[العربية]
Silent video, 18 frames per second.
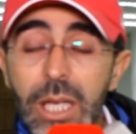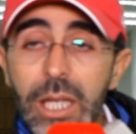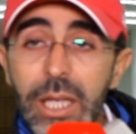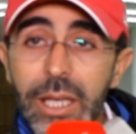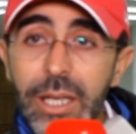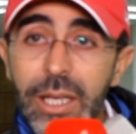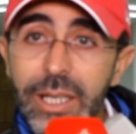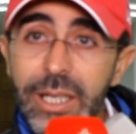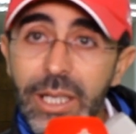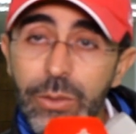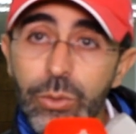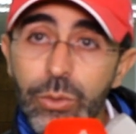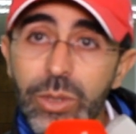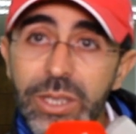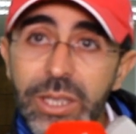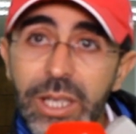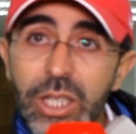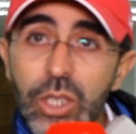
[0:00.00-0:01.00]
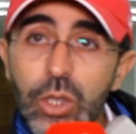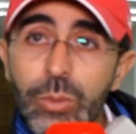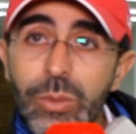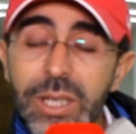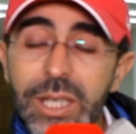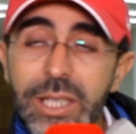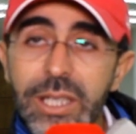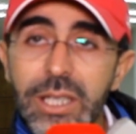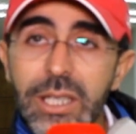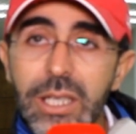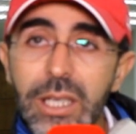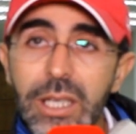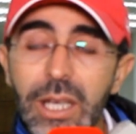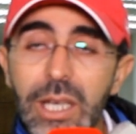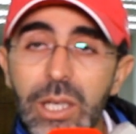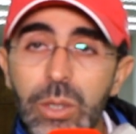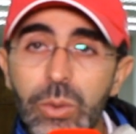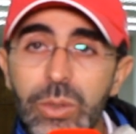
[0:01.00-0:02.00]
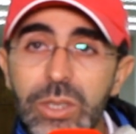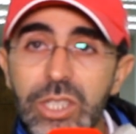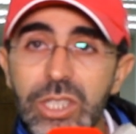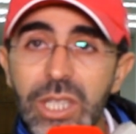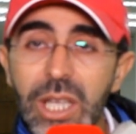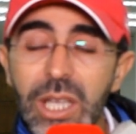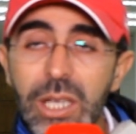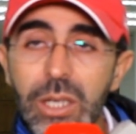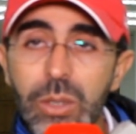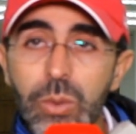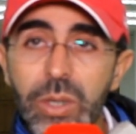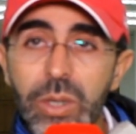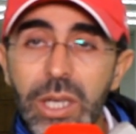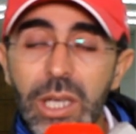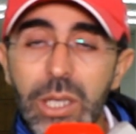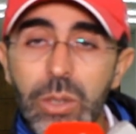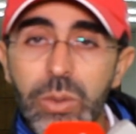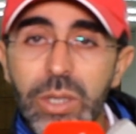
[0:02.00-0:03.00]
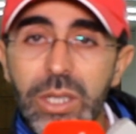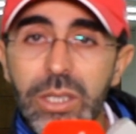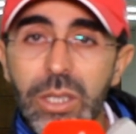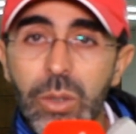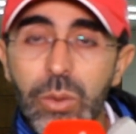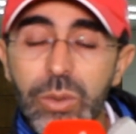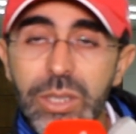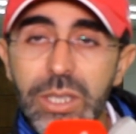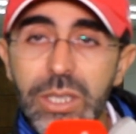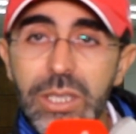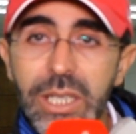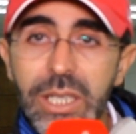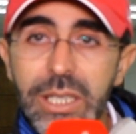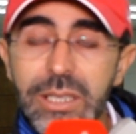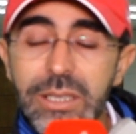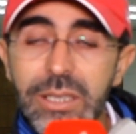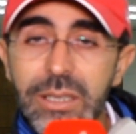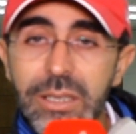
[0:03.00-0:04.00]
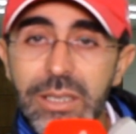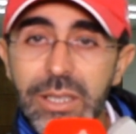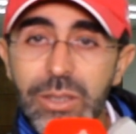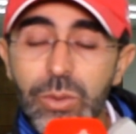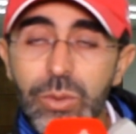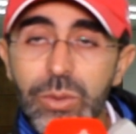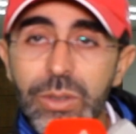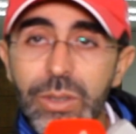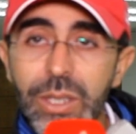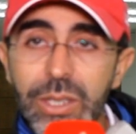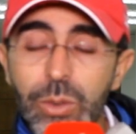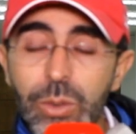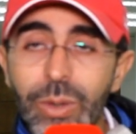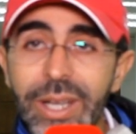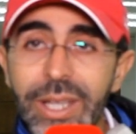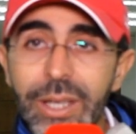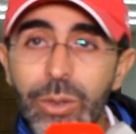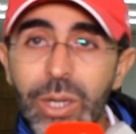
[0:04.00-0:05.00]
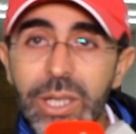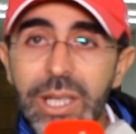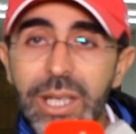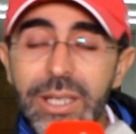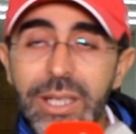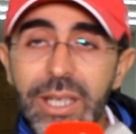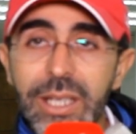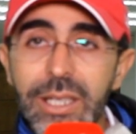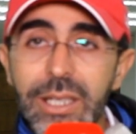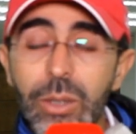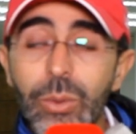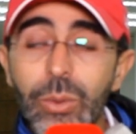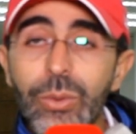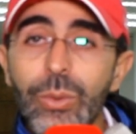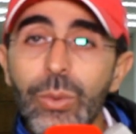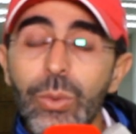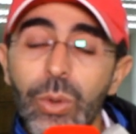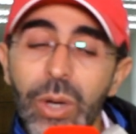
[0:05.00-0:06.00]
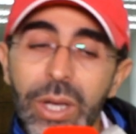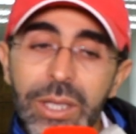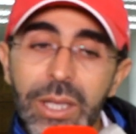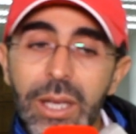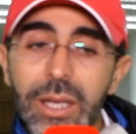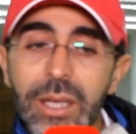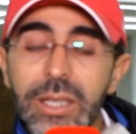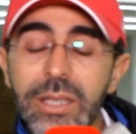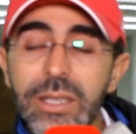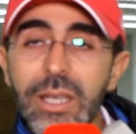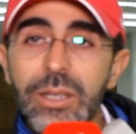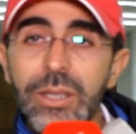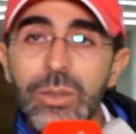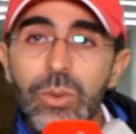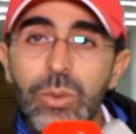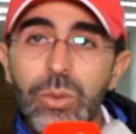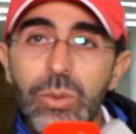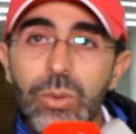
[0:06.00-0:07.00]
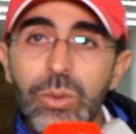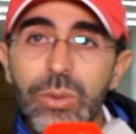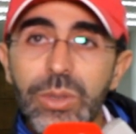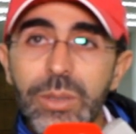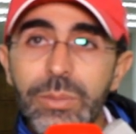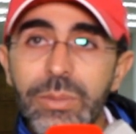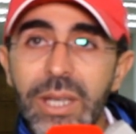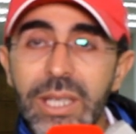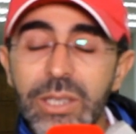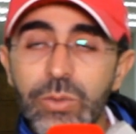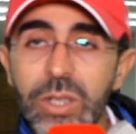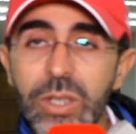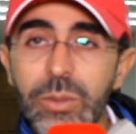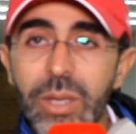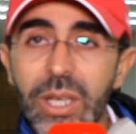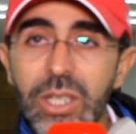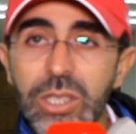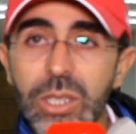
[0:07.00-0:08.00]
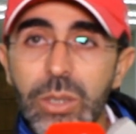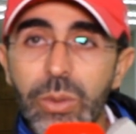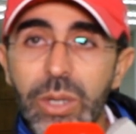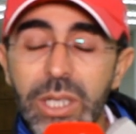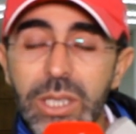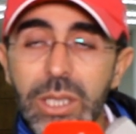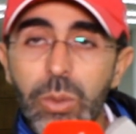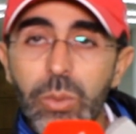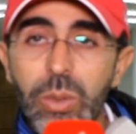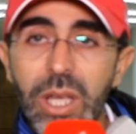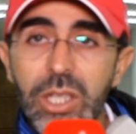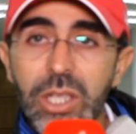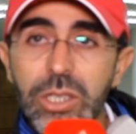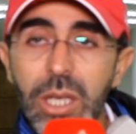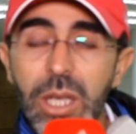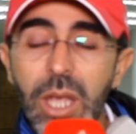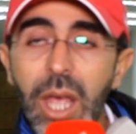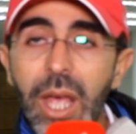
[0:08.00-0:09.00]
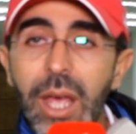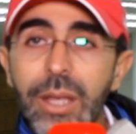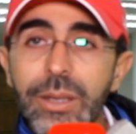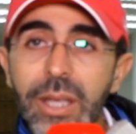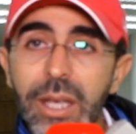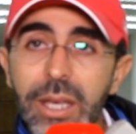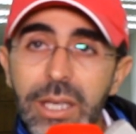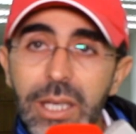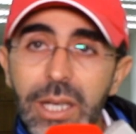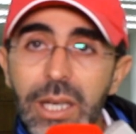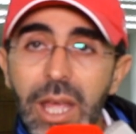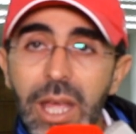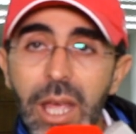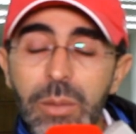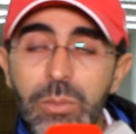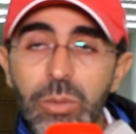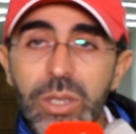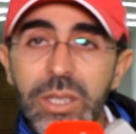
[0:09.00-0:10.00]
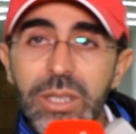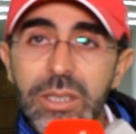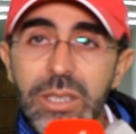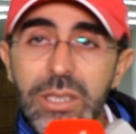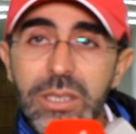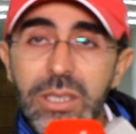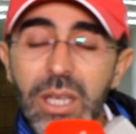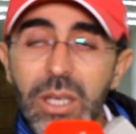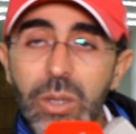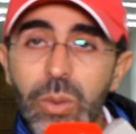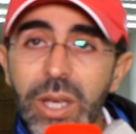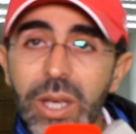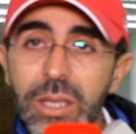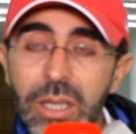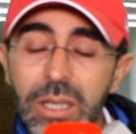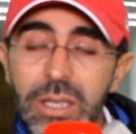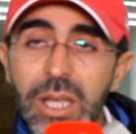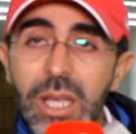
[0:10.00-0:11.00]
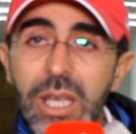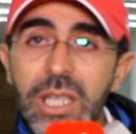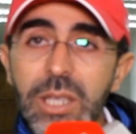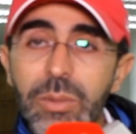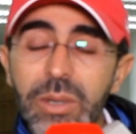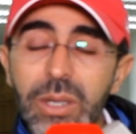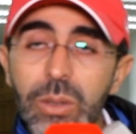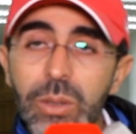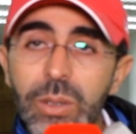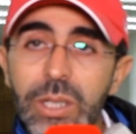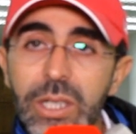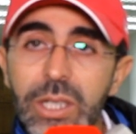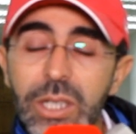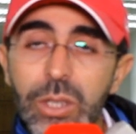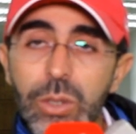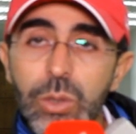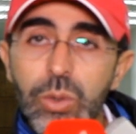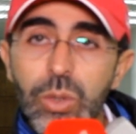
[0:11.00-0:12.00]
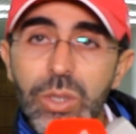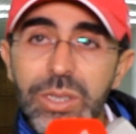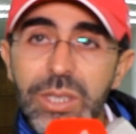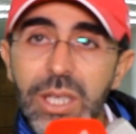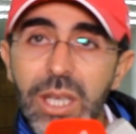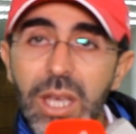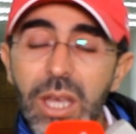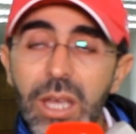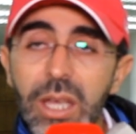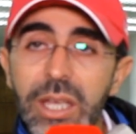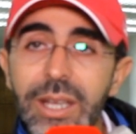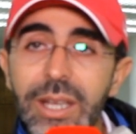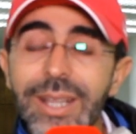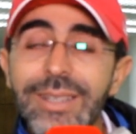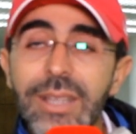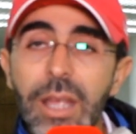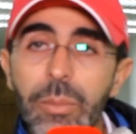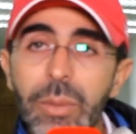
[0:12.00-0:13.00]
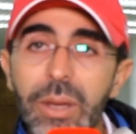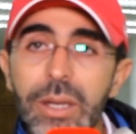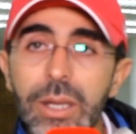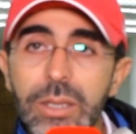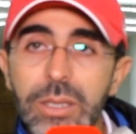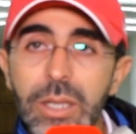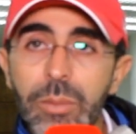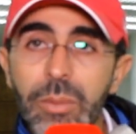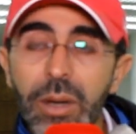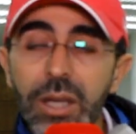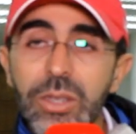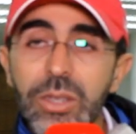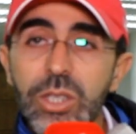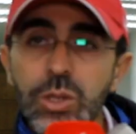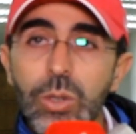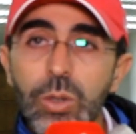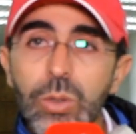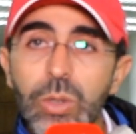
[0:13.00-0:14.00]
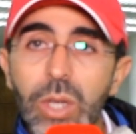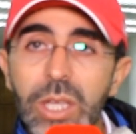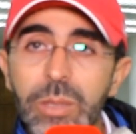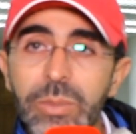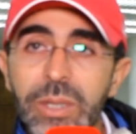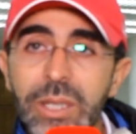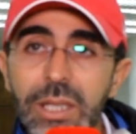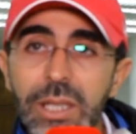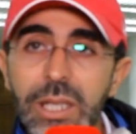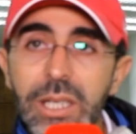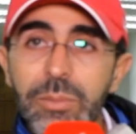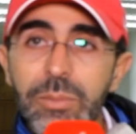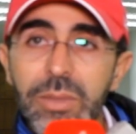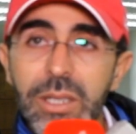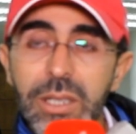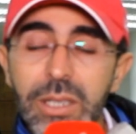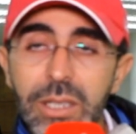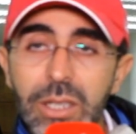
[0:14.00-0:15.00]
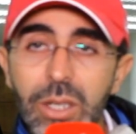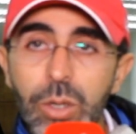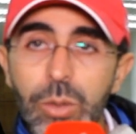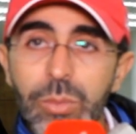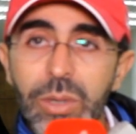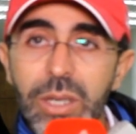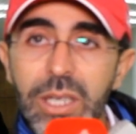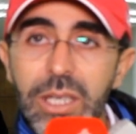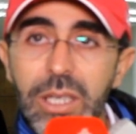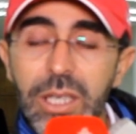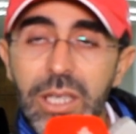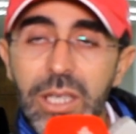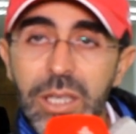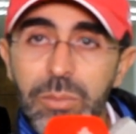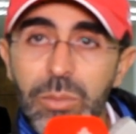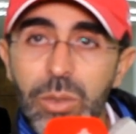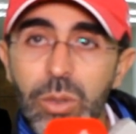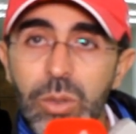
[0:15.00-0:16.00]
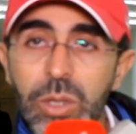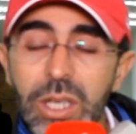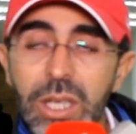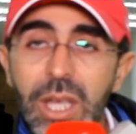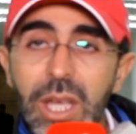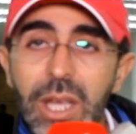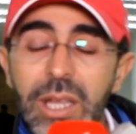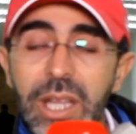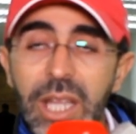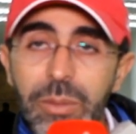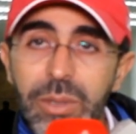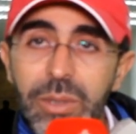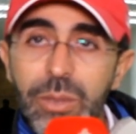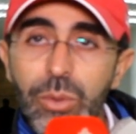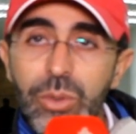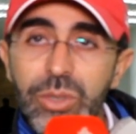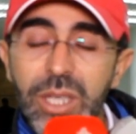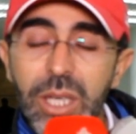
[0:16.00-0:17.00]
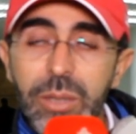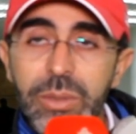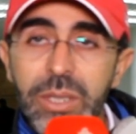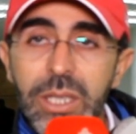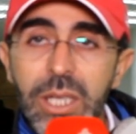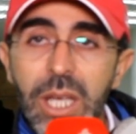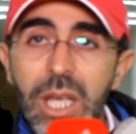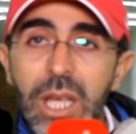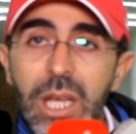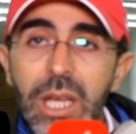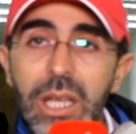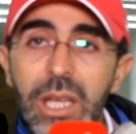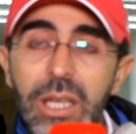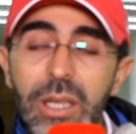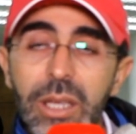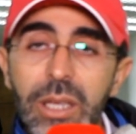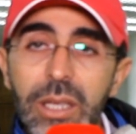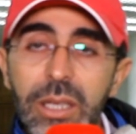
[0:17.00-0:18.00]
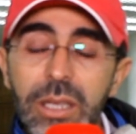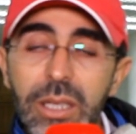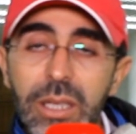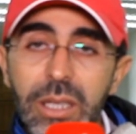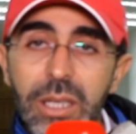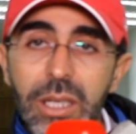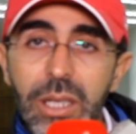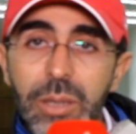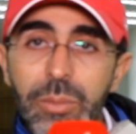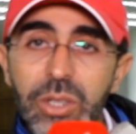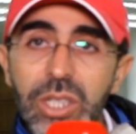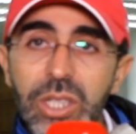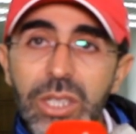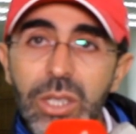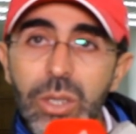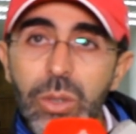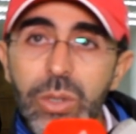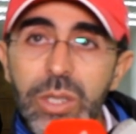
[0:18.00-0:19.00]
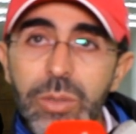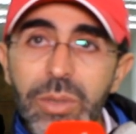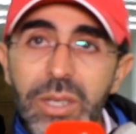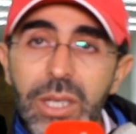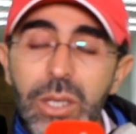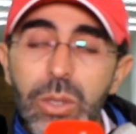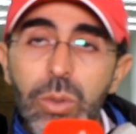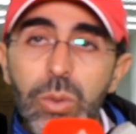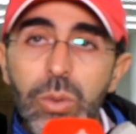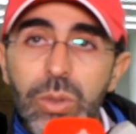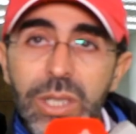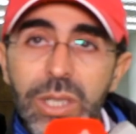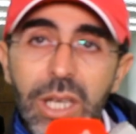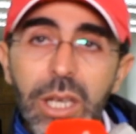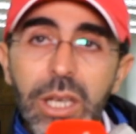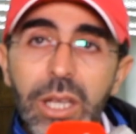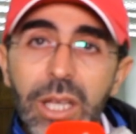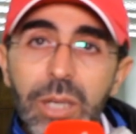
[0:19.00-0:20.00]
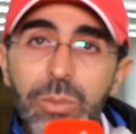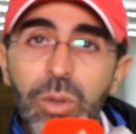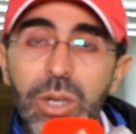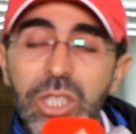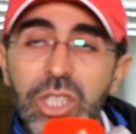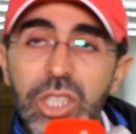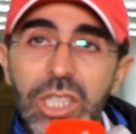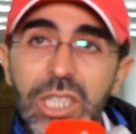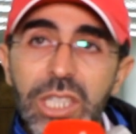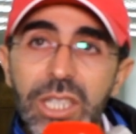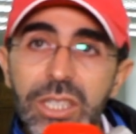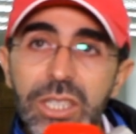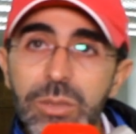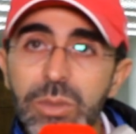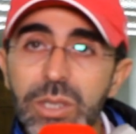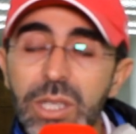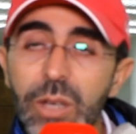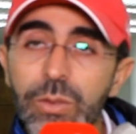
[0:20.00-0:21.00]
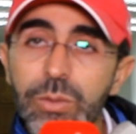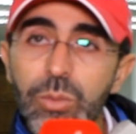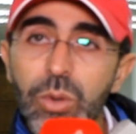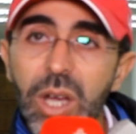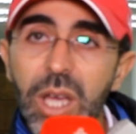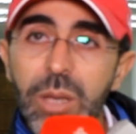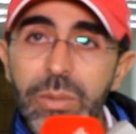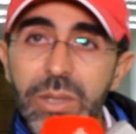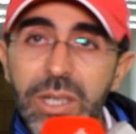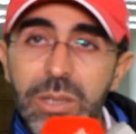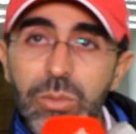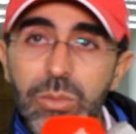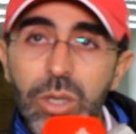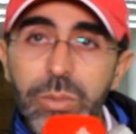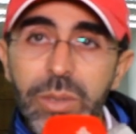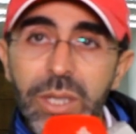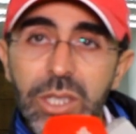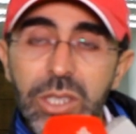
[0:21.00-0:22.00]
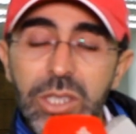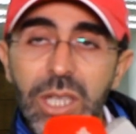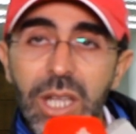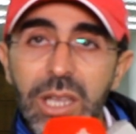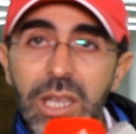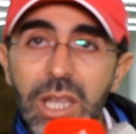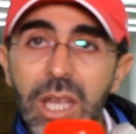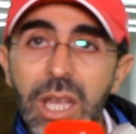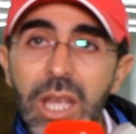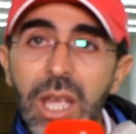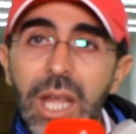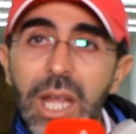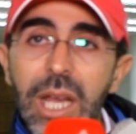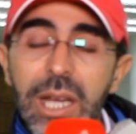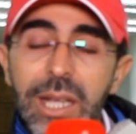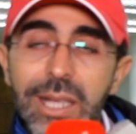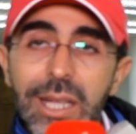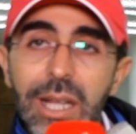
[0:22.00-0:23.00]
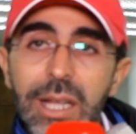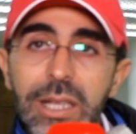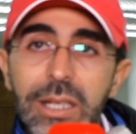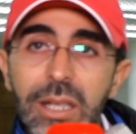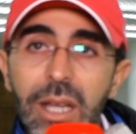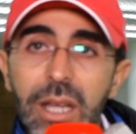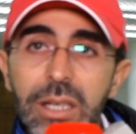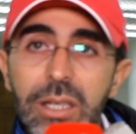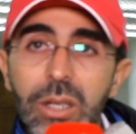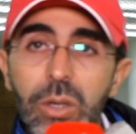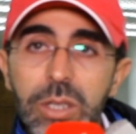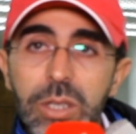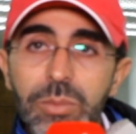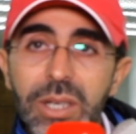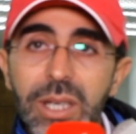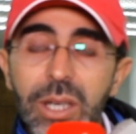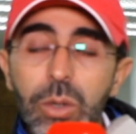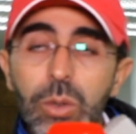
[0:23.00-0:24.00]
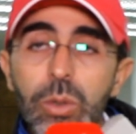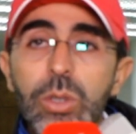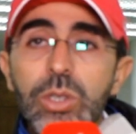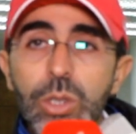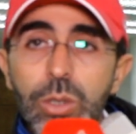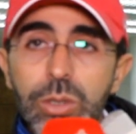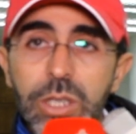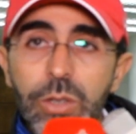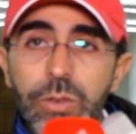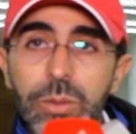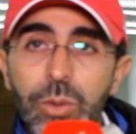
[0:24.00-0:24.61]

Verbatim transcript: آه، كنعرفوا النتائج هما اللي كيخليوك تشتغل وكيخليوك انه يعني تكون عندك واحد الاريحيه وهذا نقدر نقولوا ضربنا عصفورين بحجر واحد اول حاجه تحقيق الاهم والانتصار وايضا كما كنقولوا رجوع الثقه ريتما ريتما نرجعوا للاعبين اللي يمكن انهم يكملوا اللاعبين المصابين آه، باش انه كما كنقولوا نقلبوا على التشكيله رسميه في المقابلات المقبله ان شاء الله اللي تخلينا انه كما كنقولوا رجعوا في